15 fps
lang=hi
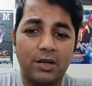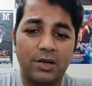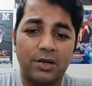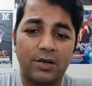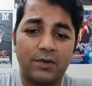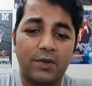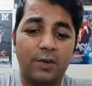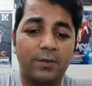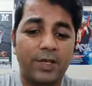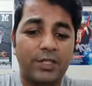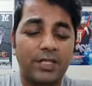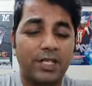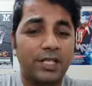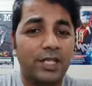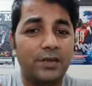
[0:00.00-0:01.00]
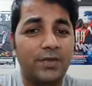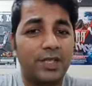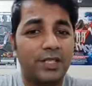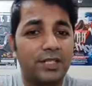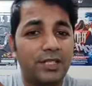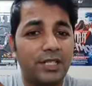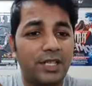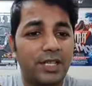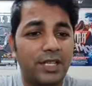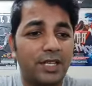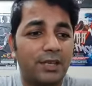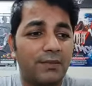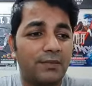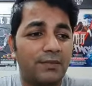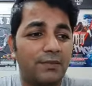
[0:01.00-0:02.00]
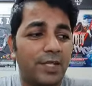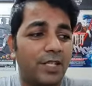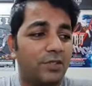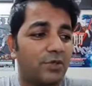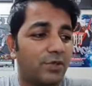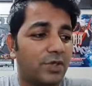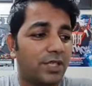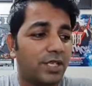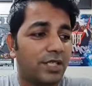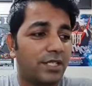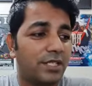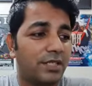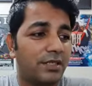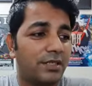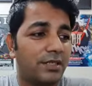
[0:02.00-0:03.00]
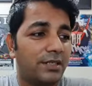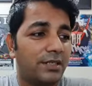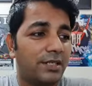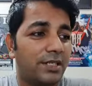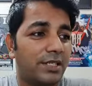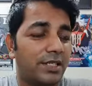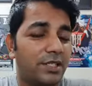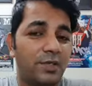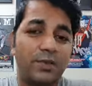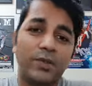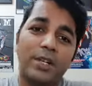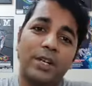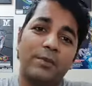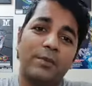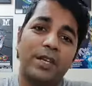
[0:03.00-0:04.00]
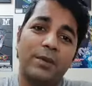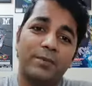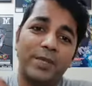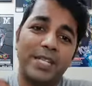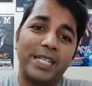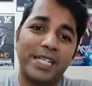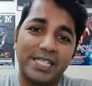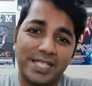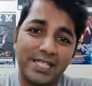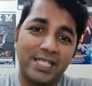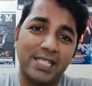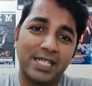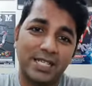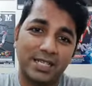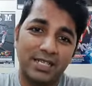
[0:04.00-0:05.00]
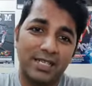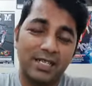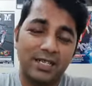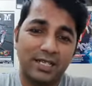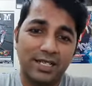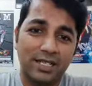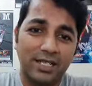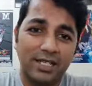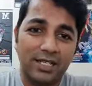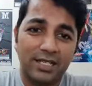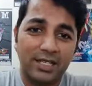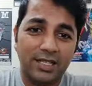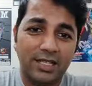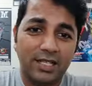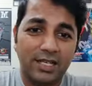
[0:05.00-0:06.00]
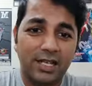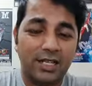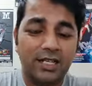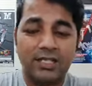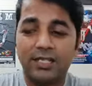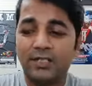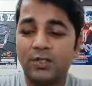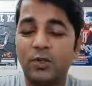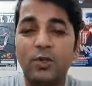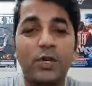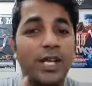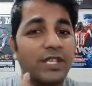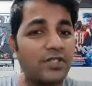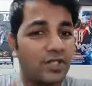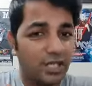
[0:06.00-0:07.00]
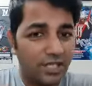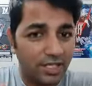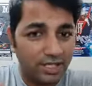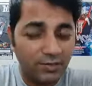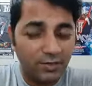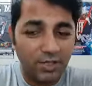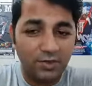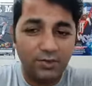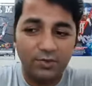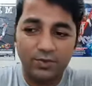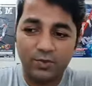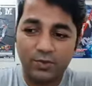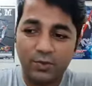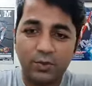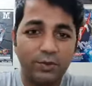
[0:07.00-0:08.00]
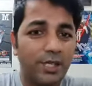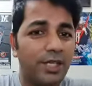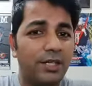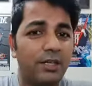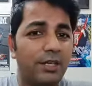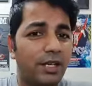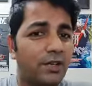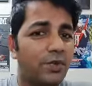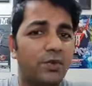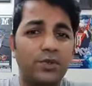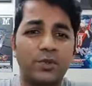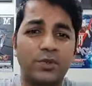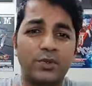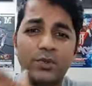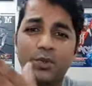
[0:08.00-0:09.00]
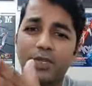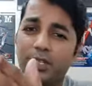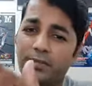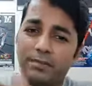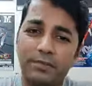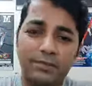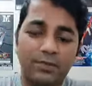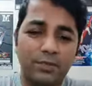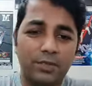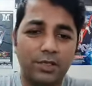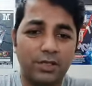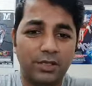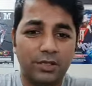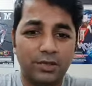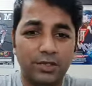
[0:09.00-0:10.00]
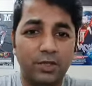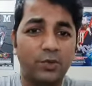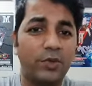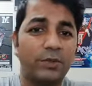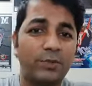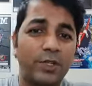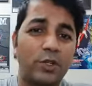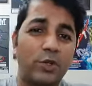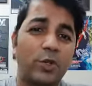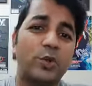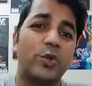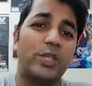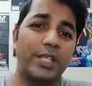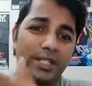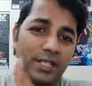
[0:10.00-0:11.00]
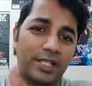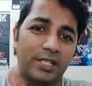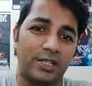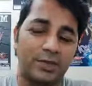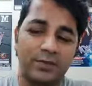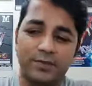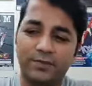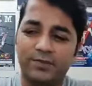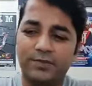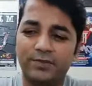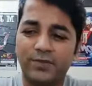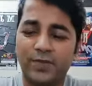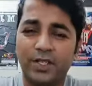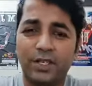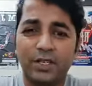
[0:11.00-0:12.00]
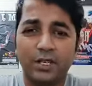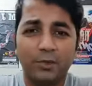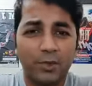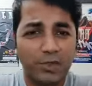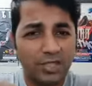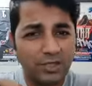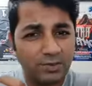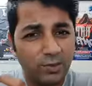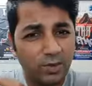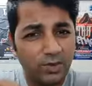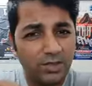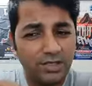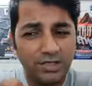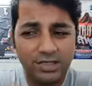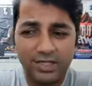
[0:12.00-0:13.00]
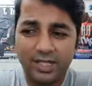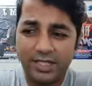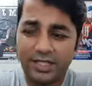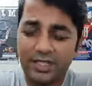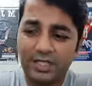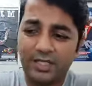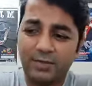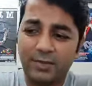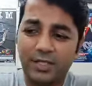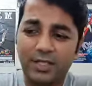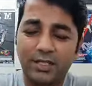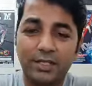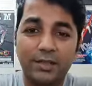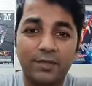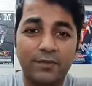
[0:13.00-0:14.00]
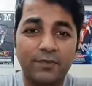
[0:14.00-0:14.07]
और वापस आते वक्त मैंने सोचा कि क्यों ना मैं अपने किचन से अगर दस लोगों का एक्स्ट्रा खाना बनाऊँ तो मैं हर रोज़ उसको ज़रूरतमंद लोगों को दे सकता हूँ बहुत स्मॉल थिंकिंग थी मेरी